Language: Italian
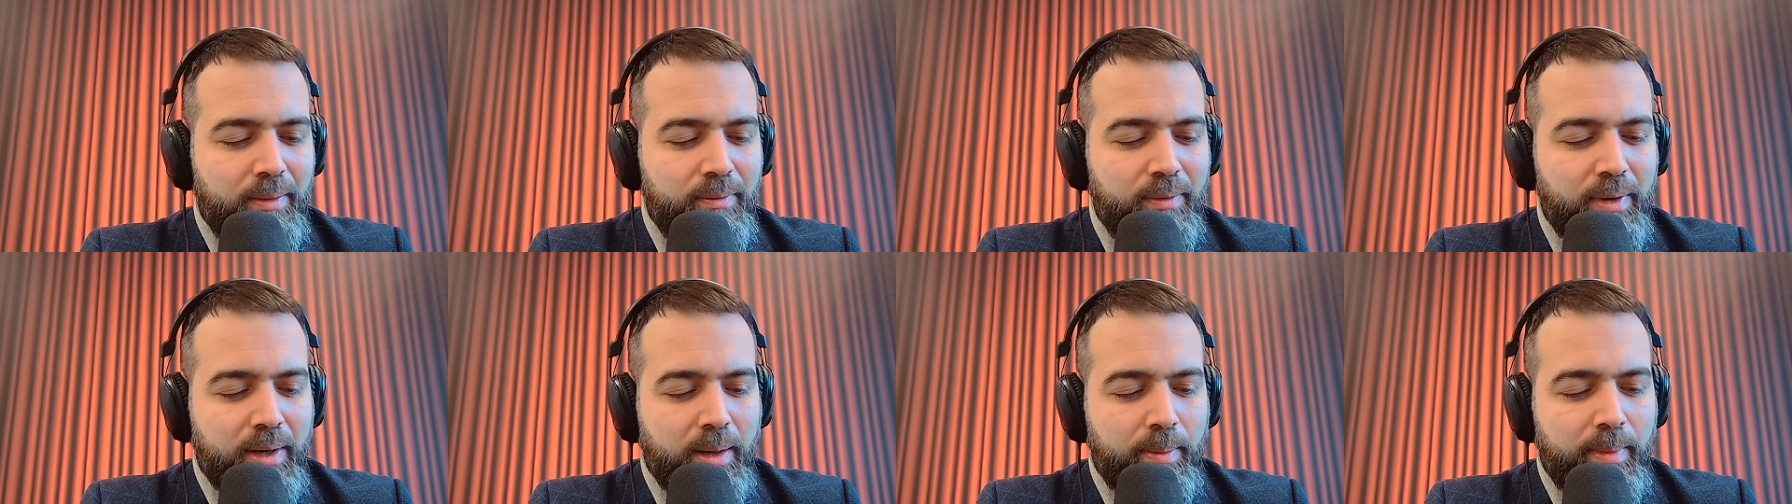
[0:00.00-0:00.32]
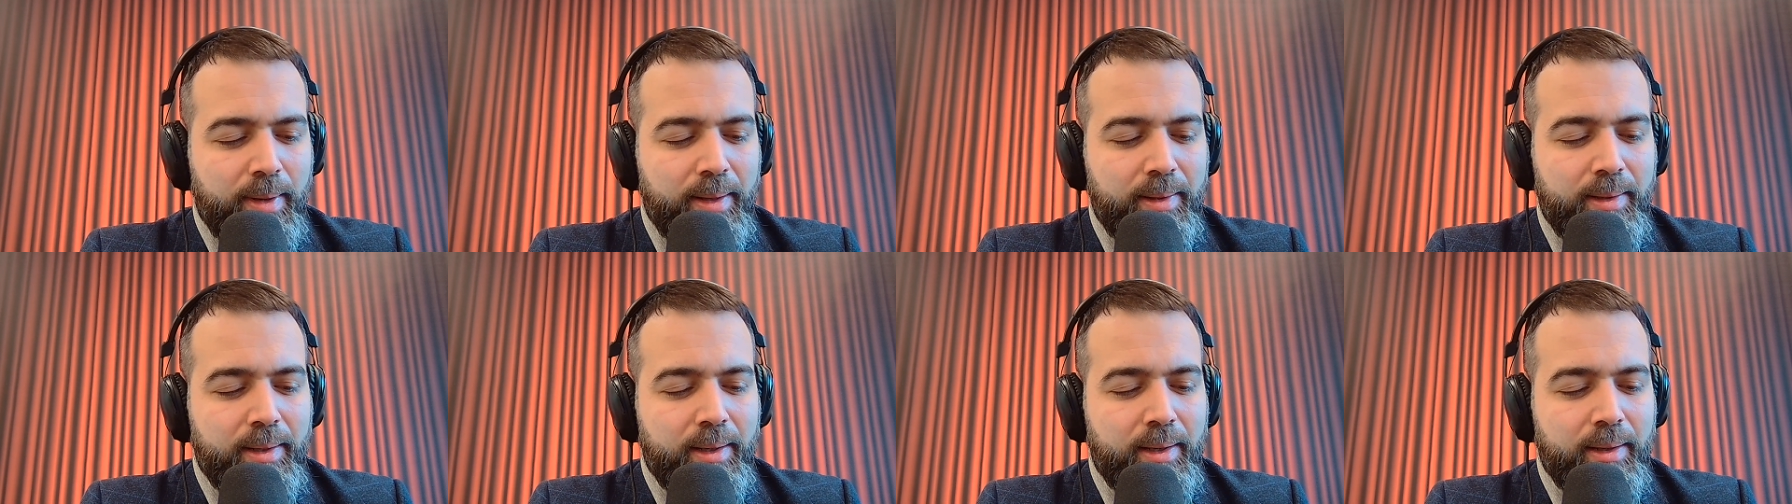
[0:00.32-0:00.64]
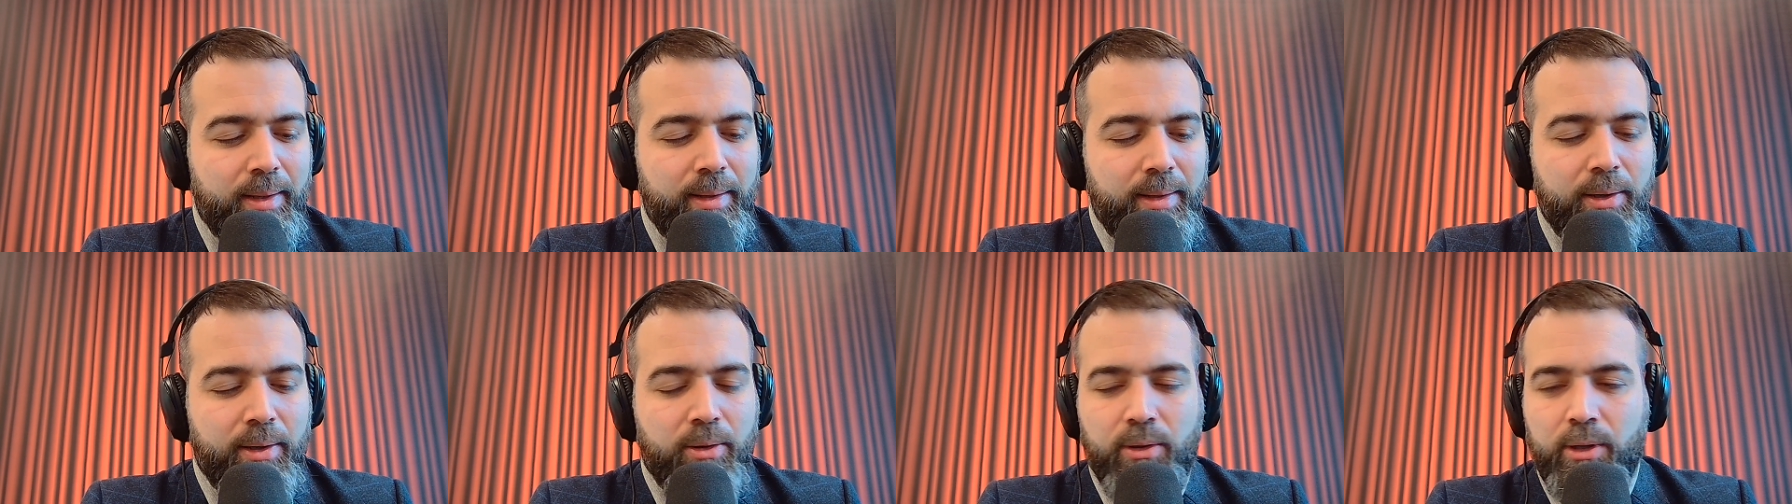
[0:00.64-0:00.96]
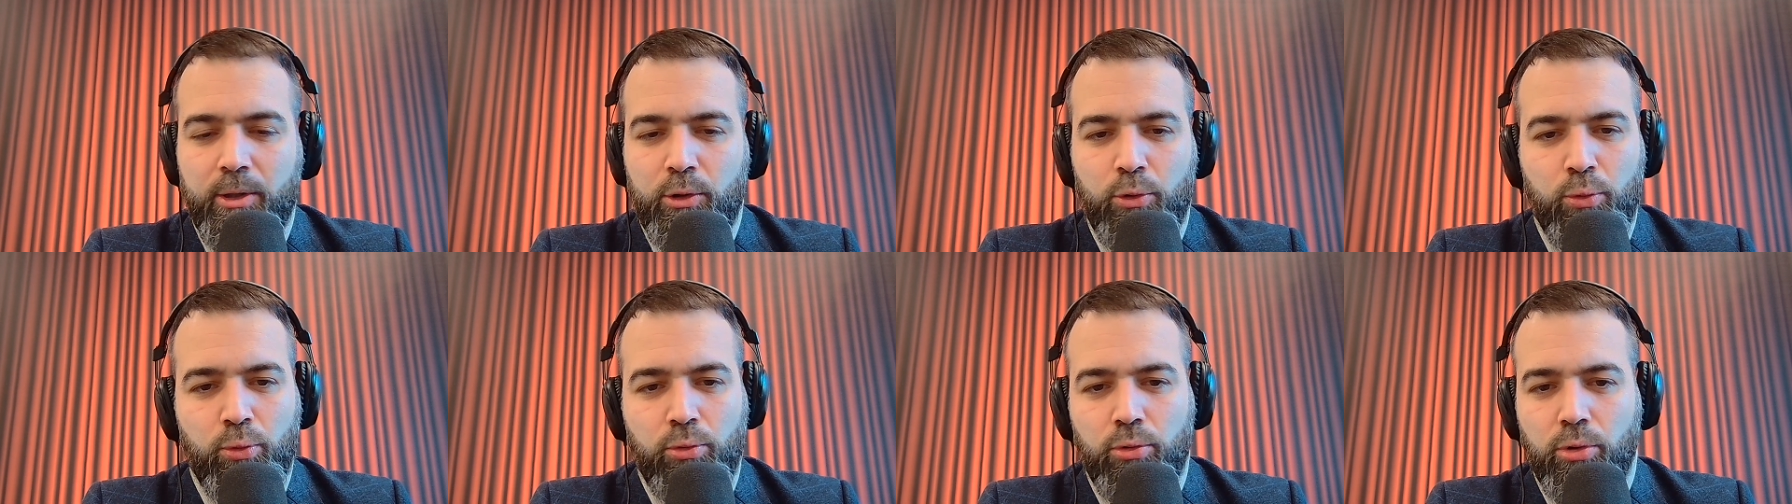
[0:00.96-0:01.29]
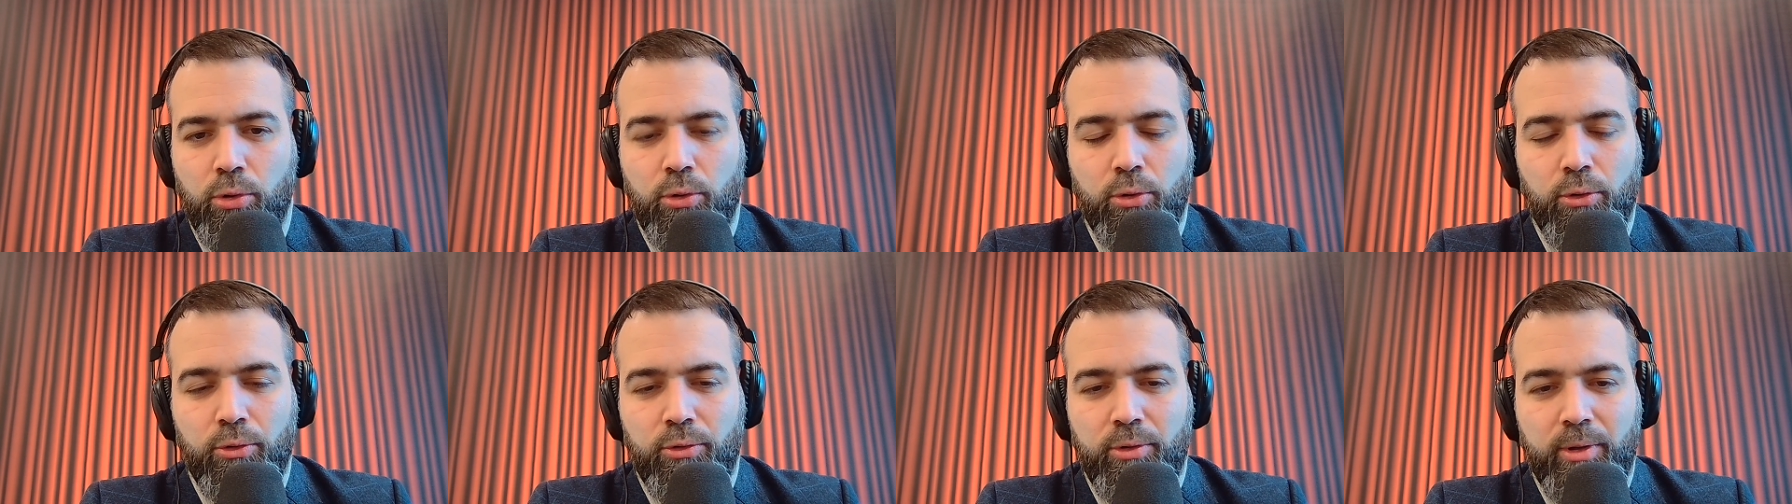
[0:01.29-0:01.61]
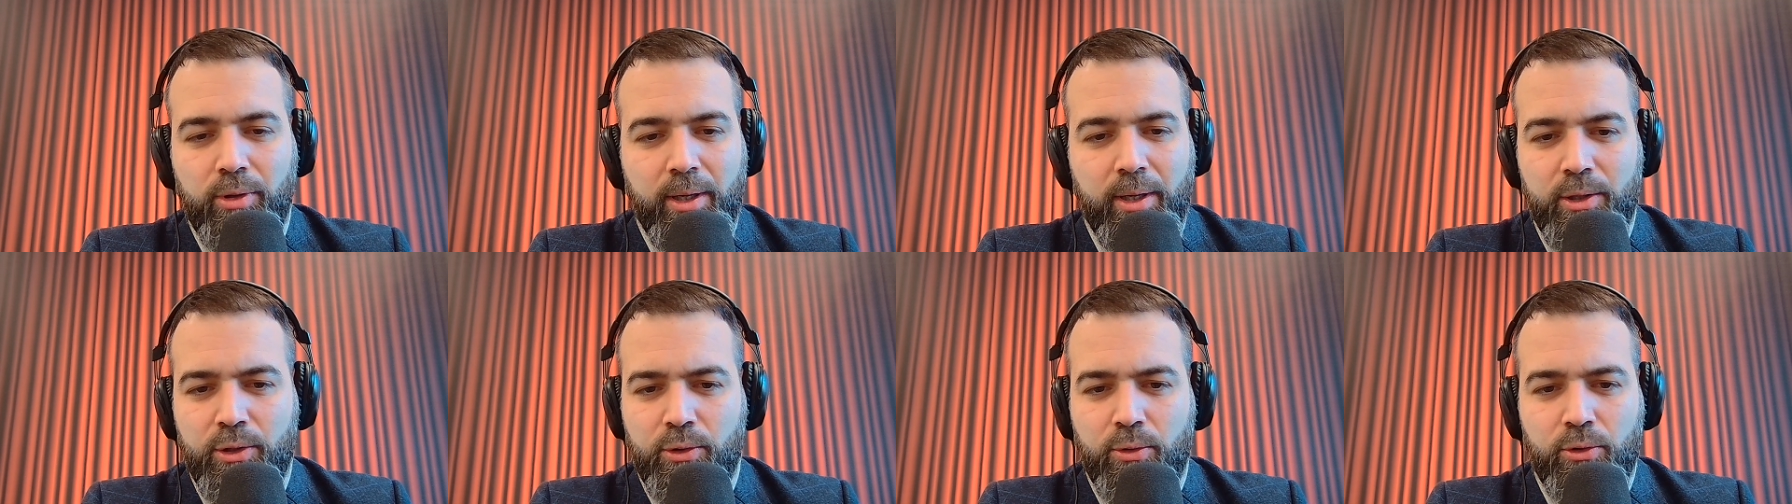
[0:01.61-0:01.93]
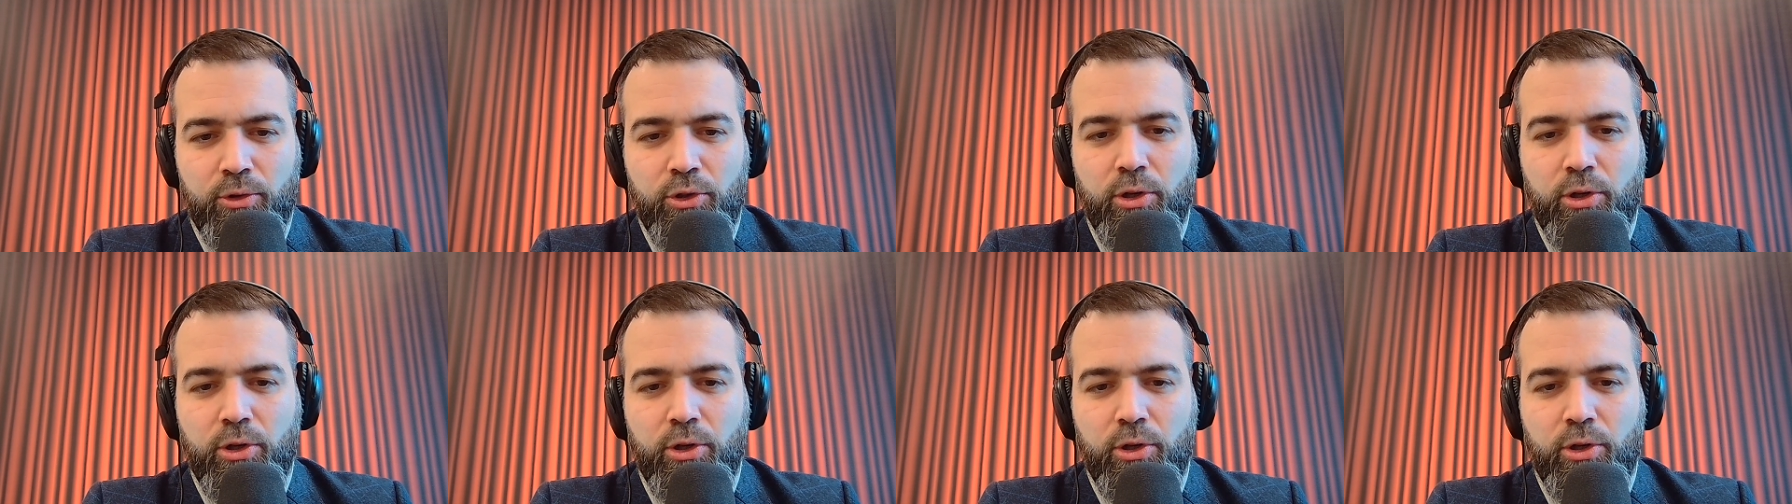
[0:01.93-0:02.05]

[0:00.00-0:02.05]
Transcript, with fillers: veramente ridicola, è tutto grottesco,